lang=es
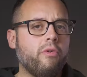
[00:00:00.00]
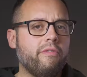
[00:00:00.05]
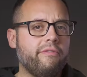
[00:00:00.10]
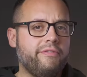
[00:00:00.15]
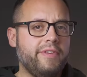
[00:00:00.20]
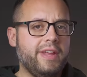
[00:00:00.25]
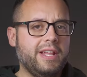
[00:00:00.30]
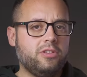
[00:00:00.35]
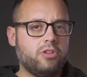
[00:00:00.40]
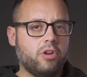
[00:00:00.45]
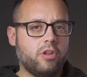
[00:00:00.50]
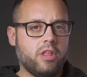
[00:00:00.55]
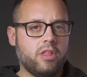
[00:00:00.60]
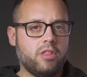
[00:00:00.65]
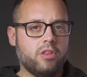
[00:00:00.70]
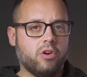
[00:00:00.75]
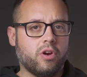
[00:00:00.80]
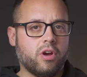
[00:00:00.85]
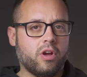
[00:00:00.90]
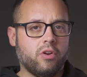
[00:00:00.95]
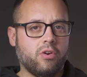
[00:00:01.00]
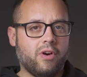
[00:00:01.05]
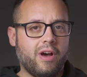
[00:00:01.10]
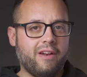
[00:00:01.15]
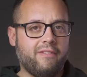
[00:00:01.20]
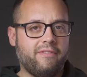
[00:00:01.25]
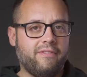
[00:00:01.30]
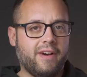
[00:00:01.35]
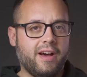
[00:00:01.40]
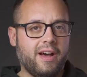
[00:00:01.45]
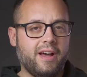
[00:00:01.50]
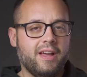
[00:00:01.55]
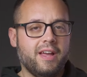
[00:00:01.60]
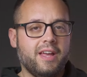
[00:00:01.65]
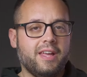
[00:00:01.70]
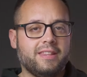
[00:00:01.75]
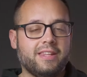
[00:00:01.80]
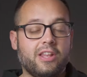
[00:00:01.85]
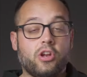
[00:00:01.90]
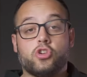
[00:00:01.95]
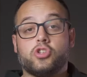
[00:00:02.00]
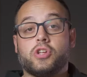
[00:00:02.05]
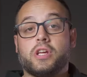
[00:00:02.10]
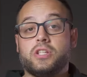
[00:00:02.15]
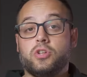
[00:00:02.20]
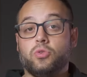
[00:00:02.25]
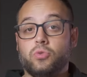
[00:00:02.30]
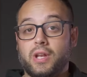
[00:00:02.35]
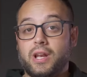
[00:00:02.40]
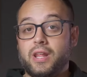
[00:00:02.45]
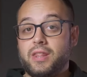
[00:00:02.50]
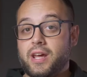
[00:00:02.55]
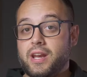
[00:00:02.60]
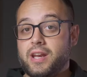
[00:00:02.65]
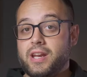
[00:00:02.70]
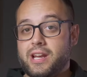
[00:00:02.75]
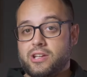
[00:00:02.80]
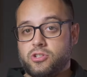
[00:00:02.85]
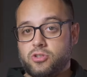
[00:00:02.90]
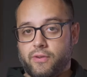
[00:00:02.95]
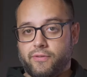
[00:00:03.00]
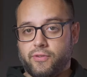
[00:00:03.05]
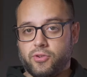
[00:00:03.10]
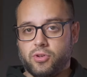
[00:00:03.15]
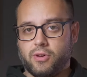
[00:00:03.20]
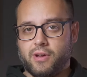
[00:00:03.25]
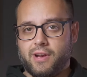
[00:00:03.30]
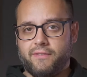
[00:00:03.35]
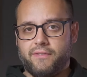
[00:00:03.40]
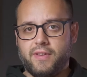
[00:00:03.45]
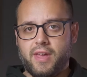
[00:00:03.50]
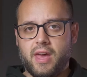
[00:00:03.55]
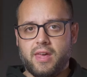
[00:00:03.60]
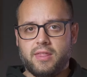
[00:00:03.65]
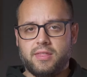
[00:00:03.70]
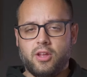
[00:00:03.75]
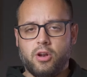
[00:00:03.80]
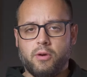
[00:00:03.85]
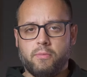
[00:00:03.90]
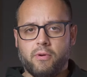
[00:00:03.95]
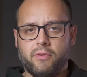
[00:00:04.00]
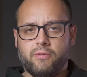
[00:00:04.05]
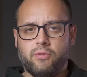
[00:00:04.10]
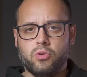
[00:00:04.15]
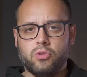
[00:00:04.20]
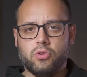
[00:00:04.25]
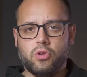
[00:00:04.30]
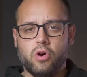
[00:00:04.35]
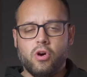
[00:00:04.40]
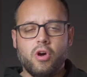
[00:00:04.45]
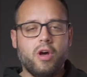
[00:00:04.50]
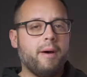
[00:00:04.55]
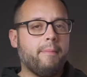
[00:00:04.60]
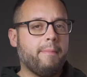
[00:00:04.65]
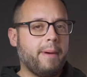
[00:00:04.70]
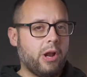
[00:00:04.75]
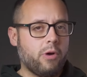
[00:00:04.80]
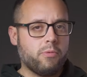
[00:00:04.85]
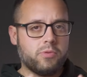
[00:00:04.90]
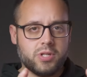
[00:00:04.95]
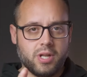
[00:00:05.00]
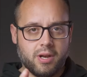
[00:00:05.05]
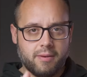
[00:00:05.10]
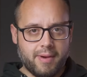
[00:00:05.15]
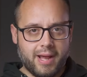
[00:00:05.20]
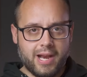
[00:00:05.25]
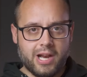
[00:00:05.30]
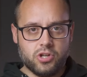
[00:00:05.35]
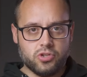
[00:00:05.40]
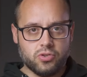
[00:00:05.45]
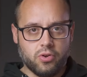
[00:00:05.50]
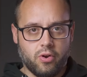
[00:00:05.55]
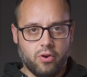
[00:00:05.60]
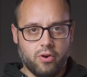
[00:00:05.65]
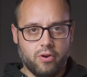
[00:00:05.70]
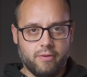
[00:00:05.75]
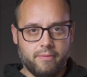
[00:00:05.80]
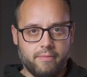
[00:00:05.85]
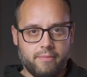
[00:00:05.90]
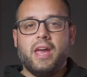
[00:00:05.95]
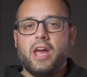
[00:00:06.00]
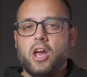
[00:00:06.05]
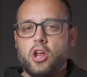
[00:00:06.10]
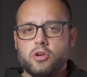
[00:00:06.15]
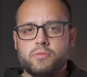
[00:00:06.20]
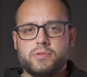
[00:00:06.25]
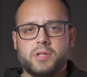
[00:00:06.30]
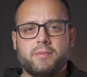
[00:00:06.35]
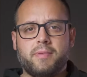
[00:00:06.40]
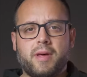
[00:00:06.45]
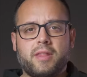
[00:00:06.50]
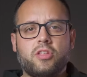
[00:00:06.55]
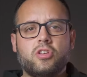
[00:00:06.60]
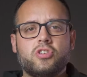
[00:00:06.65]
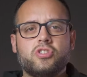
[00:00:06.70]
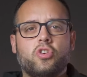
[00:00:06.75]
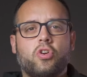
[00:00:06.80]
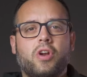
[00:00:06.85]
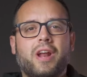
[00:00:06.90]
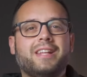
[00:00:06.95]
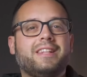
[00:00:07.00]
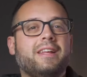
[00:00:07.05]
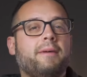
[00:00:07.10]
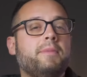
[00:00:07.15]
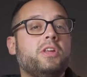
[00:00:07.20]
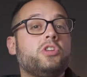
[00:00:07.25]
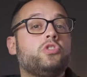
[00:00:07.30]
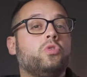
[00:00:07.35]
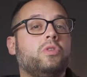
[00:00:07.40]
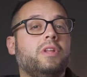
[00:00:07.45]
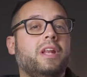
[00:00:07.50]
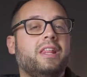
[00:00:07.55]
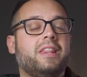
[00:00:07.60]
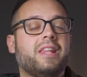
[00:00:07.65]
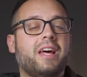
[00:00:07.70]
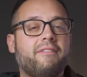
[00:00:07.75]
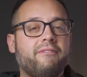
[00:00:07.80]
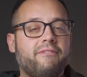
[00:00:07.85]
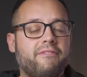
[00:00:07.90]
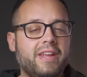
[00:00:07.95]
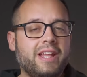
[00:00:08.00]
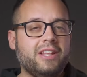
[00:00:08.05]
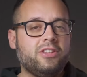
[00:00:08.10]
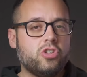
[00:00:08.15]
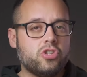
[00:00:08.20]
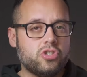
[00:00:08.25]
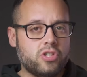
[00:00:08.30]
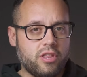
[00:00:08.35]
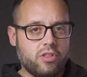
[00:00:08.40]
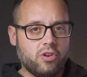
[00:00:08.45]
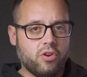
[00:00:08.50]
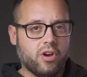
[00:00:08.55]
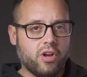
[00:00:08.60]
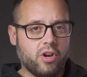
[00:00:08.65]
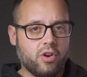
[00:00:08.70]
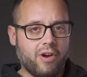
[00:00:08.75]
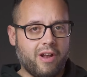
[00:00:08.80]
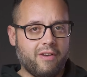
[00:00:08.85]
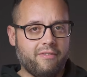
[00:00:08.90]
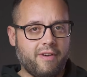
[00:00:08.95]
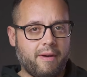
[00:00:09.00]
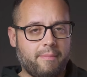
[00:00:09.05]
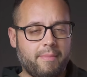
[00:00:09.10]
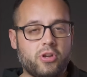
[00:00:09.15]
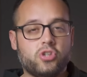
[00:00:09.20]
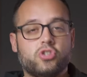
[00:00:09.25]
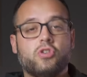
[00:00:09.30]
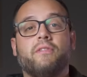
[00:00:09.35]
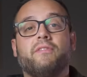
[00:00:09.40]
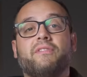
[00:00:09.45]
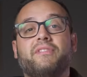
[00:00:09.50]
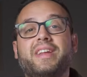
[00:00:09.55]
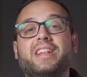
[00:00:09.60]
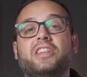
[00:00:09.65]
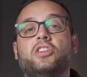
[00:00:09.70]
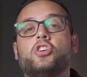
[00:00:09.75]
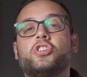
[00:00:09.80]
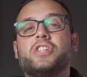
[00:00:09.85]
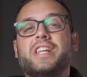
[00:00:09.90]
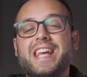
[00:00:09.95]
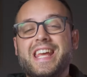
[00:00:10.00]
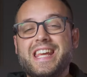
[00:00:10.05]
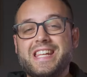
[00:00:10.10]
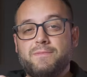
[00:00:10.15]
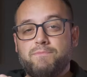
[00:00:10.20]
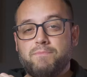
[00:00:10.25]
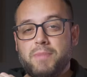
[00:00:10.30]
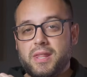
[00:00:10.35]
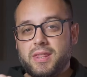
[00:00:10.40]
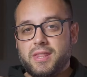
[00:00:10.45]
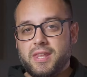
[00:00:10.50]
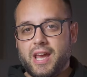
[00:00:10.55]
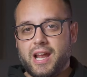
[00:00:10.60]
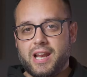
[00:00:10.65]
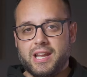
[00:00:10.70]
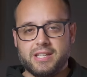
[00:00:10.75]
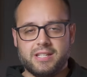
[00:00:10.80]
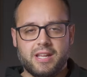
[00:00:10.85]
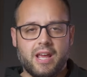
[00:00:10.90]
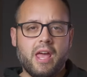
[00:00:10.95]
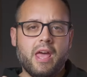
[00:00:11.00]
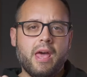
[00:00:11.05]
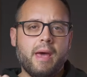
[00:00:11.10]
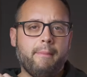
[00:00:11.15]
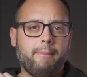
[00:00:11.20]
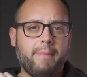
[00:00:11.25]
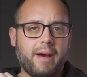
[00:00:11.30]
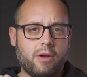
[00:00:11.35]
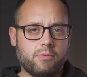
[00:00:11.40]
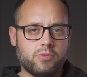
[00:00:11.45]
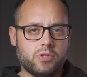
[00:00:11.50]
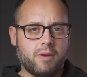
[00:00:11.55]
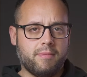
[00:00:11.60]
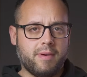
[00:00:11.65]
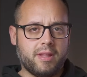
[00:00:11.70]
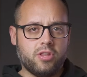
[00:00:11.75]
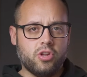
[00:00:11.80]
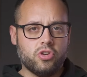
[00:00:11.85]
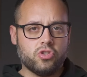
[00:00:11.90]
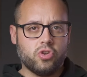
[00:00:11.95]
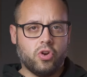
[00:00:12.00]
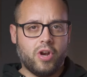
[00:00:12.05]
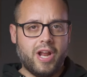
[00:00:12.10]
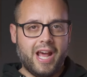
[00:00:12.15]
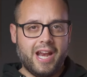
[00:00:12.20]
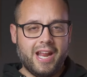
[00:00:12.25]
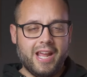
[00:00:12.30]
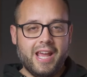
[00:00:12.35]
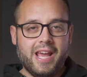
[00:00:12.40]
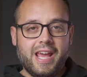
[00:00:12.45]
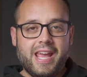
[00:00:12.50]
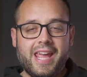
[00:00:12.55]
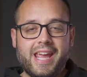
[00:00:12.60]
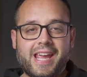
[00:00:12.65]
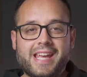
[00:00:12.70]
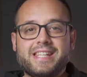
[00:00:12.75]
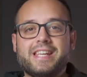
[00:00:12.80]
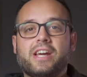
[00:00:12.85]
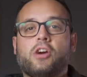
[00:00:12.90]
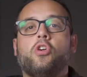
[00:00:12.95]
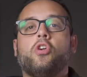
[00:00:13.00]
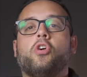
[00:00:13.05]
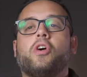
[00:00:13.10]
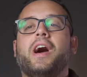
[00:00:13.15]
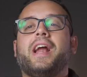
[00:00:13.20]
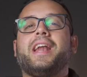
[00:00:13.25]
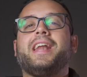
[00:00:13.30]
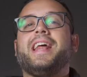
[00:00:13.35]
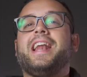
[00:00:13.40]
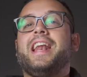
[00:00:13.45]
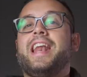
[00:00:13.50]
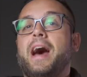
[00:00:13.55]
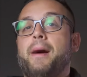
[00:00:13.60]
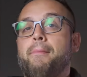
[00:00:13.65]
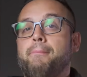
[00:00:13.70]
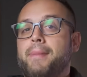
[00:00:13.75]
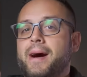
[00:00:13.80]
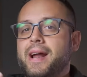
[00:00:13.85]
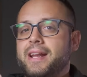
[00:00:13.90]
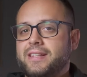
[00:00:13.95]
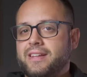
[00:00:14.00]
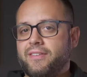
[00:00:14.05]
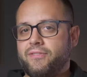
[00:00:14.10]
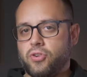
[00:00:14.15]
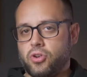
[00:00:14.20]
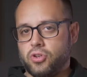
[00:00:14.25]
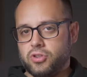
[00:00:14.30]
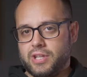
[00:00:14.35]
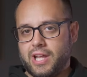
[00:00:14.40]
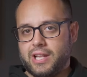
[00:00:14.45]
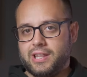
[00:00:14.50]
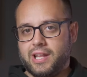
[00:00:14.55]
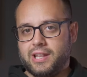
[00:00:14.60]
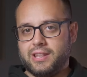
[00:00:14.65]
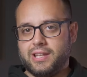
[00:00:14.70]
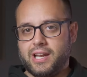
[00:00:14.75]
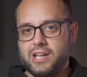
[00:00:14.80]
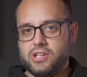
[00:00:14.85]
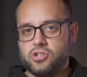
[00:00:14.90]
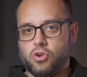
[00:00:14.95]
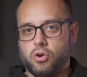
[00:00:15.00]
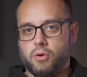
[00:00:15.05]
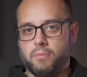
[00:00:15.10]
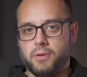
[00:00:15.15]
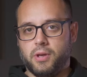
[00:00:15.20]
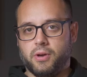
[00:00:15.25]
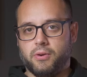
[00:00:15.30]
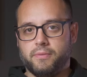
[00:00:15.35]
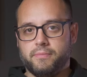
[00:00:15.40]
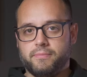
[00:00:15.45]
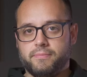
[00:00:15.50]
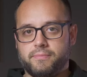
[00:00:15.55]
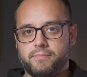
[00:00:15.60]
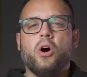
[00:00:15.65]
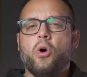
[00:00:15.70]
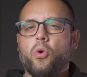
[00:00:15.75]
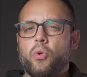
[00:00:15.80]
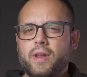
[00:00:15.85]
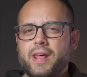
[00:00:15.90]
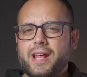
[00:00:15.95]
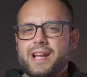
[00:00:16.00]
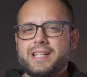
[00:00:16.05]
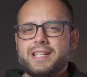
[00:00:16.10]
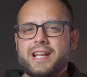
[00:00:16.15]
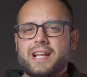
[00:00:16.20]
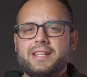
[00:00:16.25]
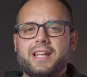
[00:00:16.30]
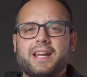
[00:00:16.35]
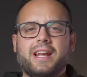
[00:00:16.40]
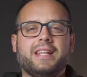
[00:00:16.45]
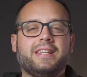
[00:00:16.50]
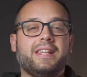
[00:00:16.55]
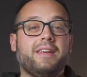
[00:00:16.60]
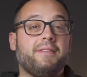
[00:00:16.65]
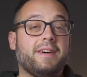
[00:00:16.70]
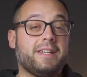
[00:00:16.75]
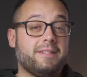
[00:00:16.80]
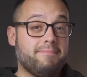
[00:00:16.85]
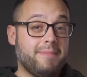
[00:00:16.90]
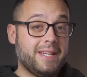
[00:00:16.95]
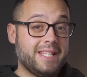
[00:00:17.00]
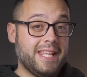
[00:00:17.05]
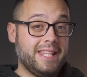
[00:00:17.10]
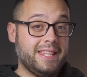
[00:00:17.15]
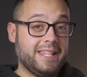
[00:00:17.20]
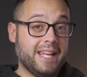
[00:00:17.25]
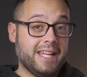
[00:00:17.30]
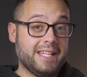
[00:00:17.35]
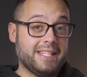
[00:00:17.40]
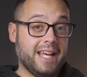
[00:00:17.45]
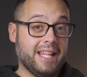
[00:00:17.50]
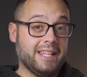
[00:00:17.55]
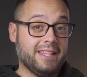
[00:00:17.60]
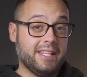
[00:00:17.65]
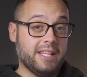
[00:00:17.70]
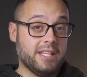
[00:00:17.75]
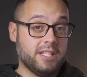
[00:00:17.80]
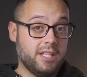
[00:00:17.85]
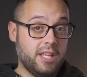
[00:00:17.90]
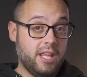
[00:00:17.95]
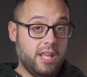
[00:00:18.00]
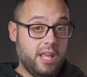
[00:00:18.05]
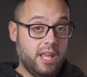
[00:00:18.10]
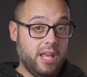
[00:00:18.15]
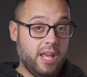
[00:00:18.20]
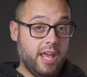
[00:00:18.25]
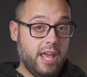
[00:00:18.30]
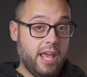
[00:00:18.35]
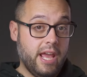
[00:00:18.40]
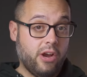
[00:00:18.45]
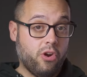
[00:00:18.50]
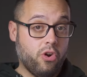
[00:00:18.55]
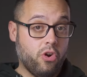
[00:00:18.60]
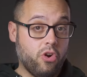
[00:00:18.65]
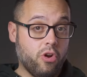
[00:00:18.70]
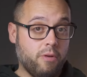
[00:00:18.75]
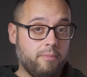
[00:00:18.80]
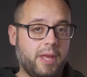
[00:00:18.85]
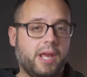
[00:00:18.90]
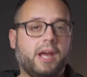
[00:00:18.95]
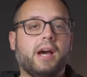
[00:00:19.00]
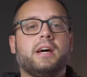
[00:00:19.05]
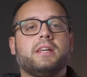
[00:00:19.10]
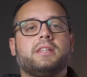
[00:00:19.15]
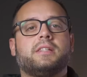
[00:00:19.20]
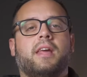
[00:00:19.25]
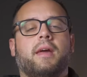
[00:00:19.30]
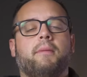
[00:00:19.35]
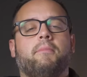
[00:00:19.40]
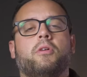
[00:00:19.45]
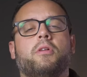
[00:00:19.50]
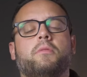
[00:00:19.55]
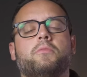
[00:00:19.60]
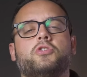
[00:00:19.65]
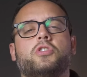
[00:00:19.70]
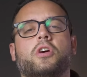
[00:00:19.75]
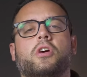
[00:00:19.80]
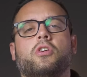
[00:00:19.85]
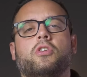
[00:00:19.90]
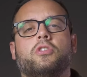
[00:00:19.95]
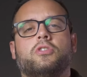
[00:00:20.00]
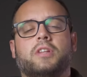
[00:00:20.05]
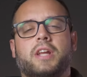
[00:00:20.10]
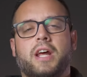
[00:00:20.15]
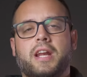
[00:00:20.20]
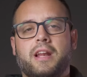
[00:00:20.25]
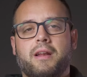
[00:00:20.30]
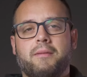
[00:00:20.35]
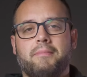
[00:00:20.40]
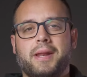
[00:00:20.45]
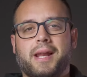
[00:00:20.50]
un filtro de hidrógeno alfa de los que se utilizan en astrofotografía de cielo profundo para observar el Sol. En observación solar también se utilizan filtros de hidrógeno alfa, pero son filtros especiales para observación solar y que se colocan en la parte frontal del telescopio. Una de las alternativas más interesantes y económicas que podemos encontrar en el